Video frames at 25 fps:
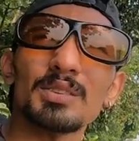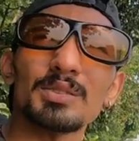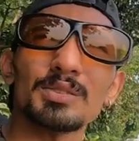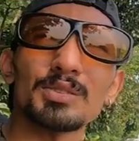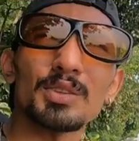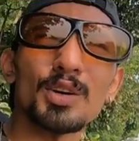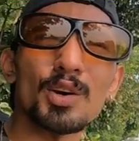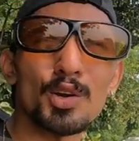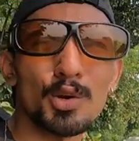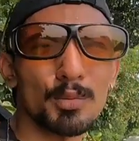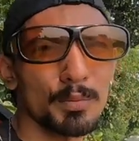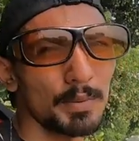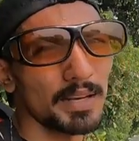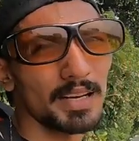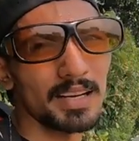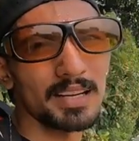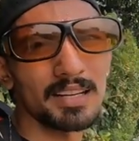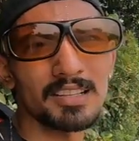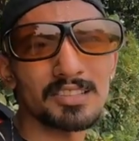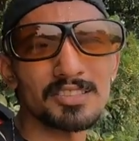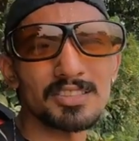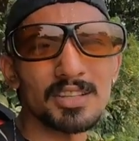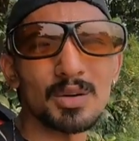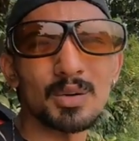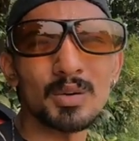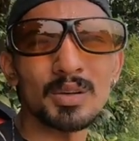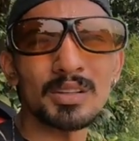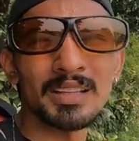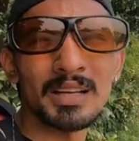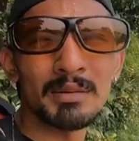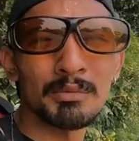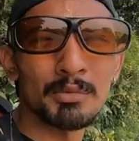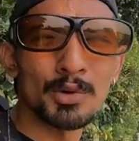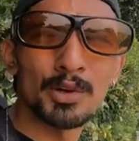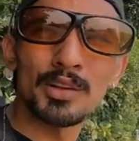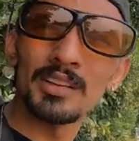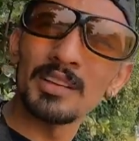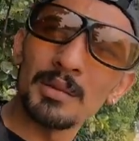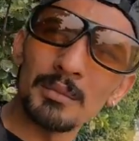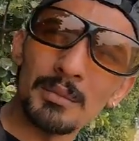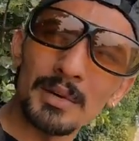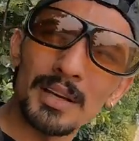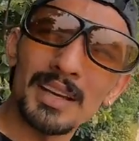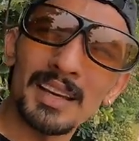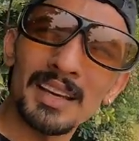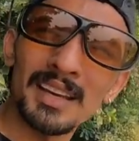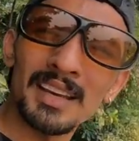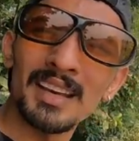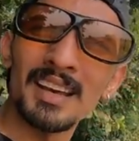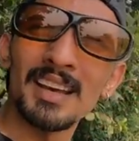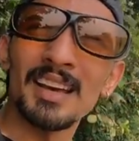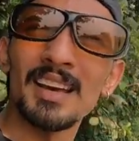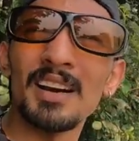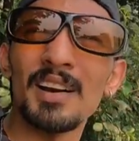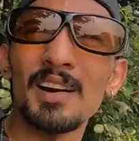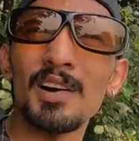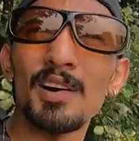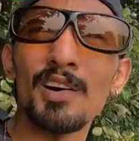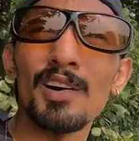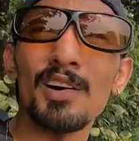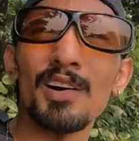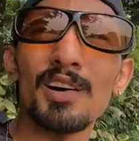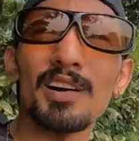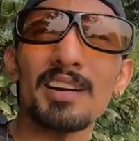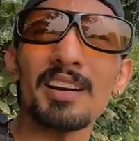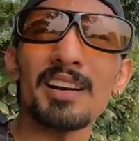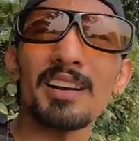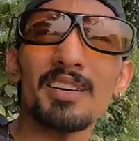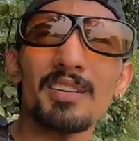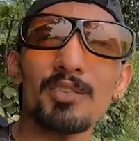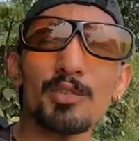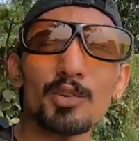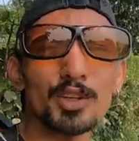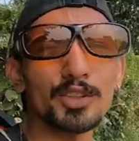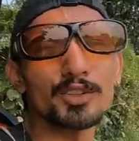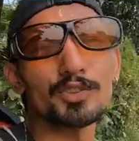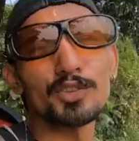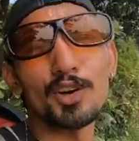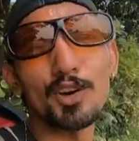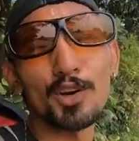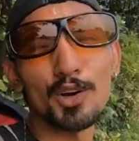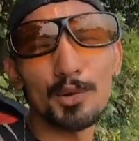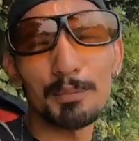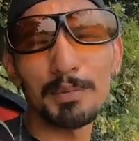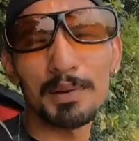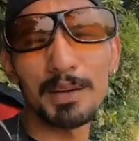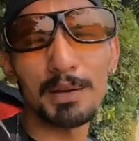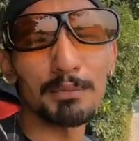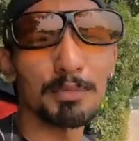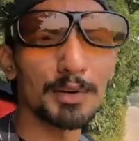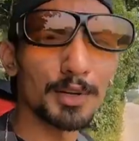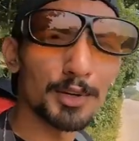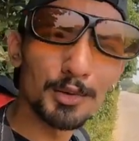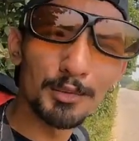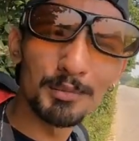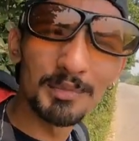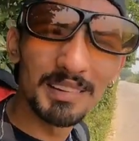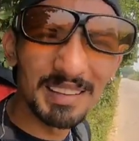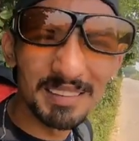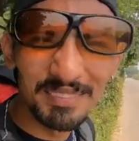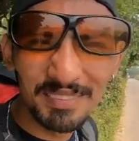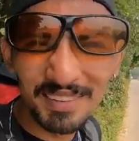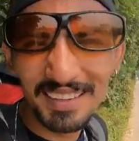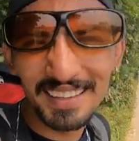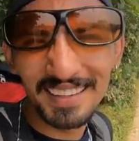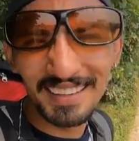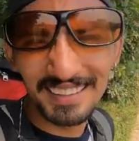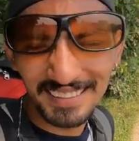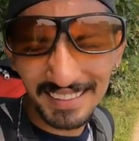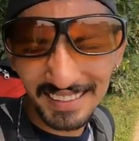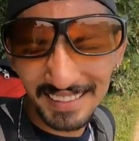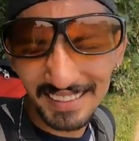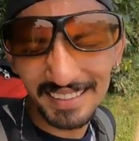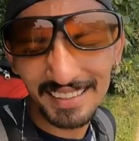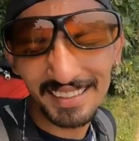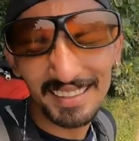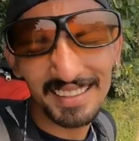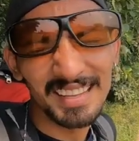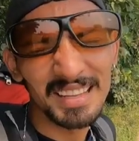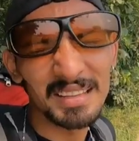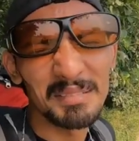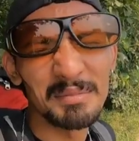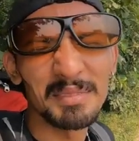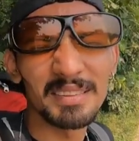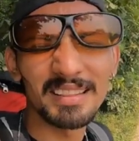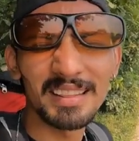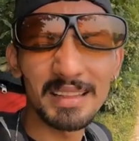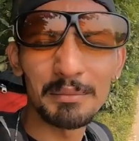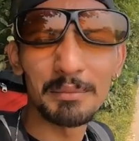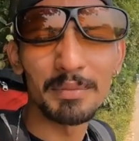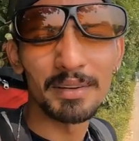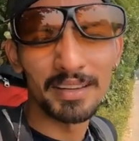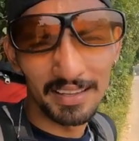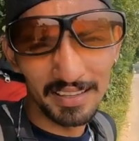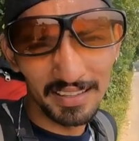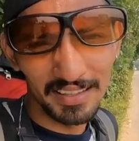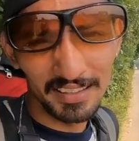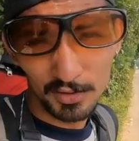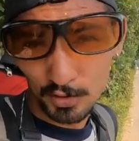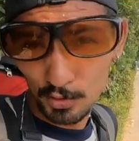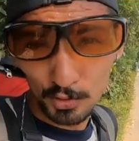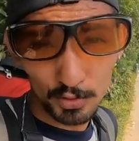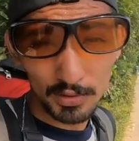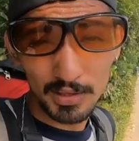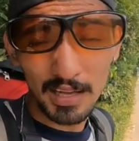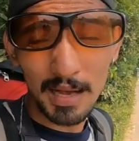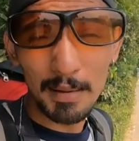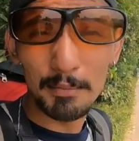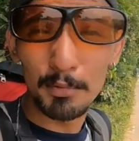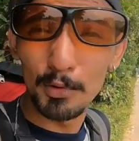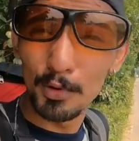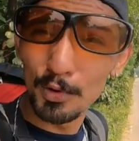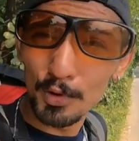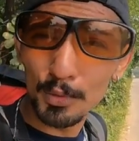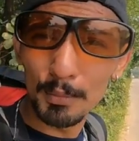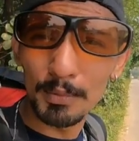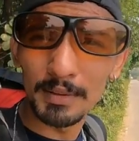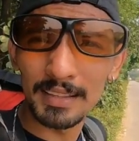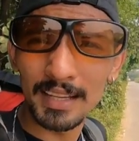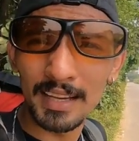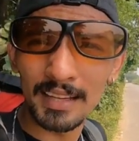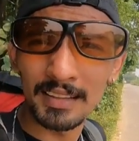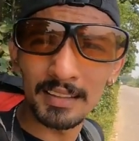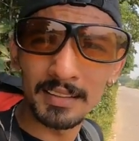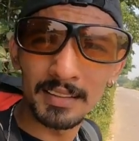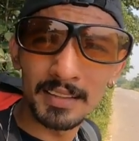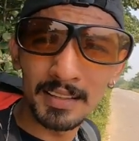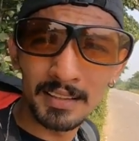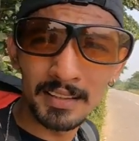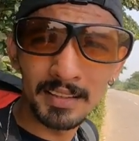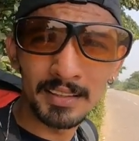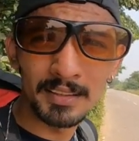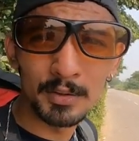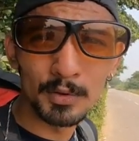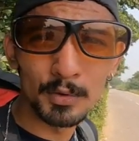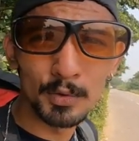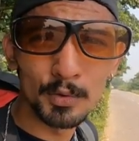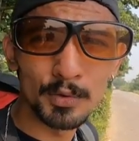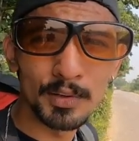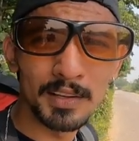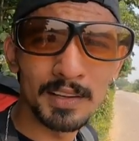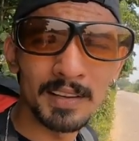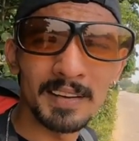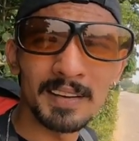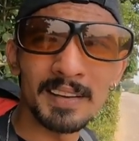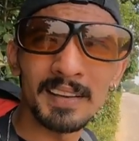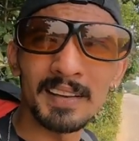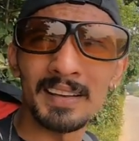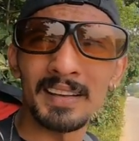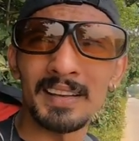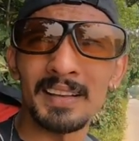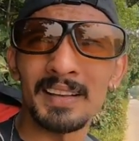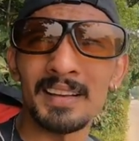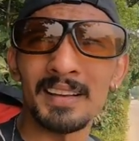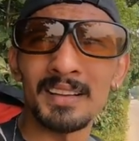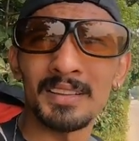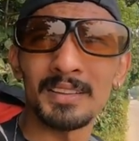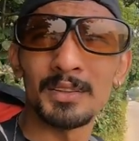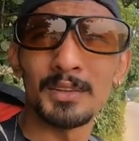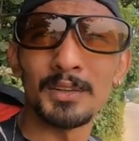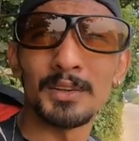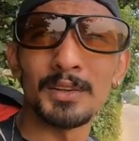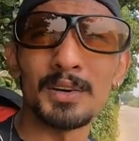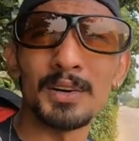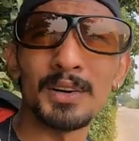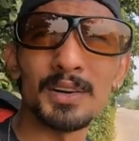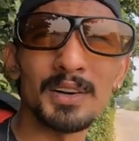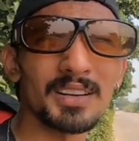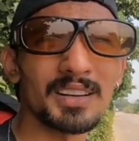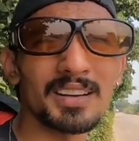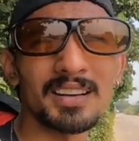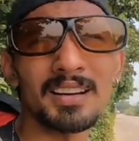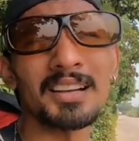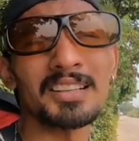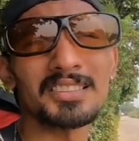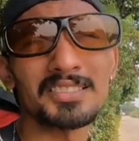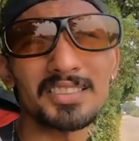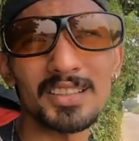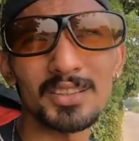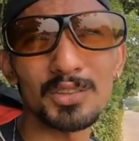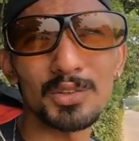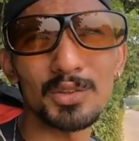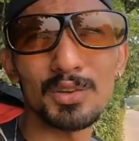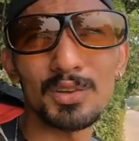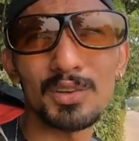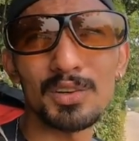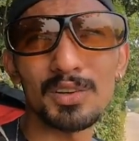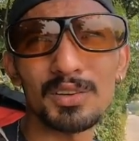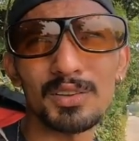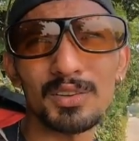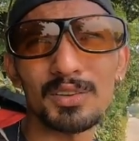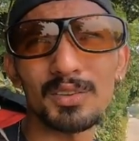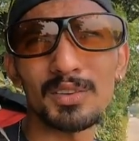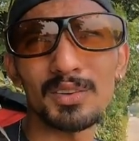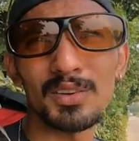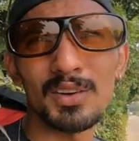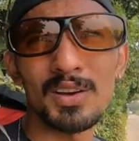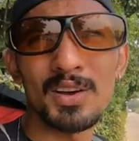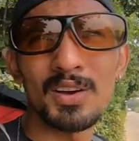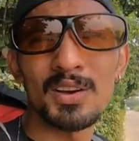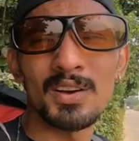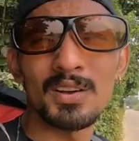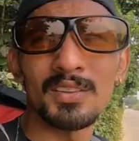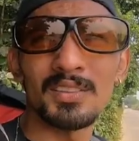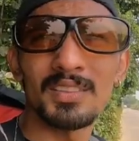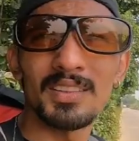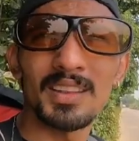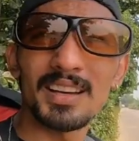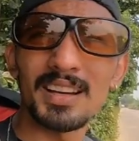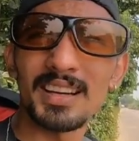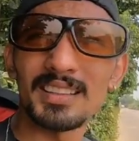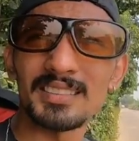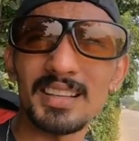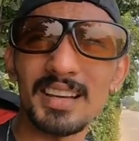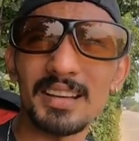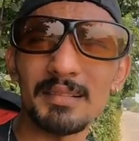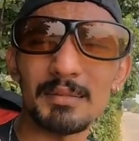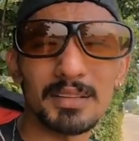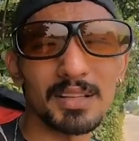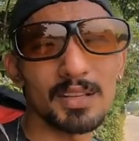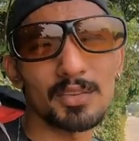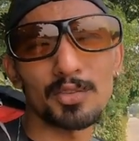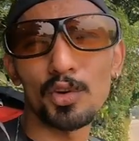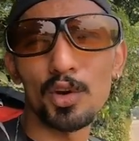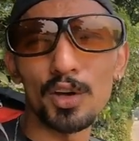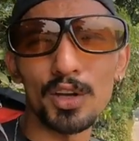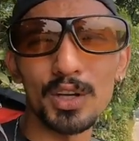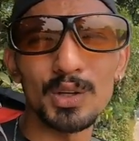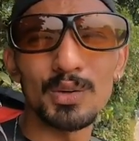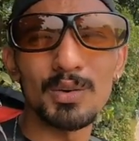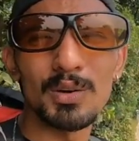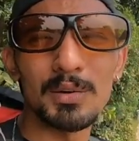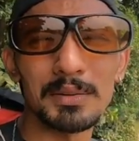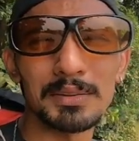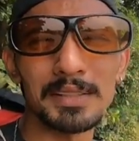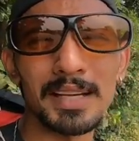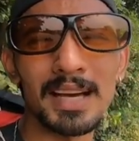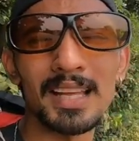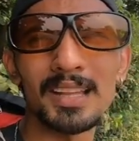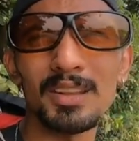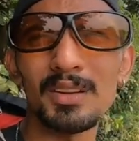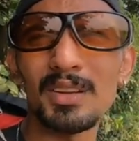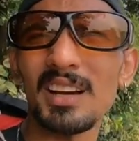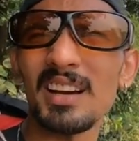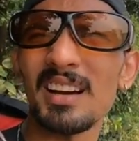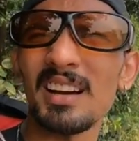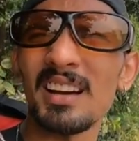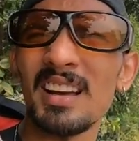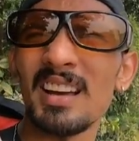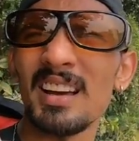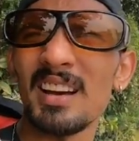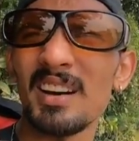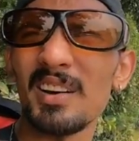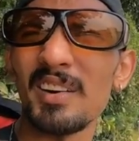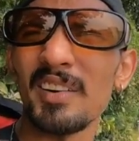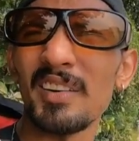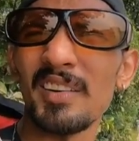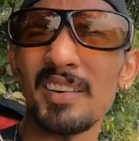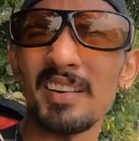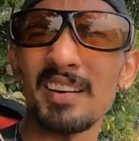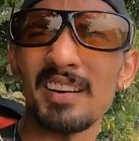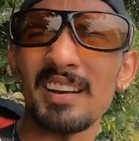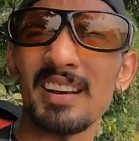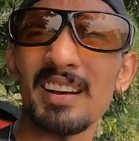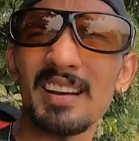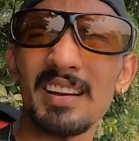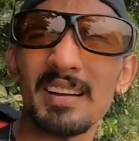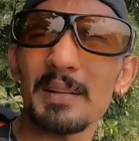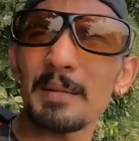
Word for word: सौ रुपये का खर्चा हुआ था पूरे दिन में और वही सौ रुपये अपने को मिल भी गए थे मतलब भैया ने जो आप लोगों को बताया था दे दिया था उन्होंने तो खर्चा तो देखा जाए मतलब सौ ही हुआ बताया दिया और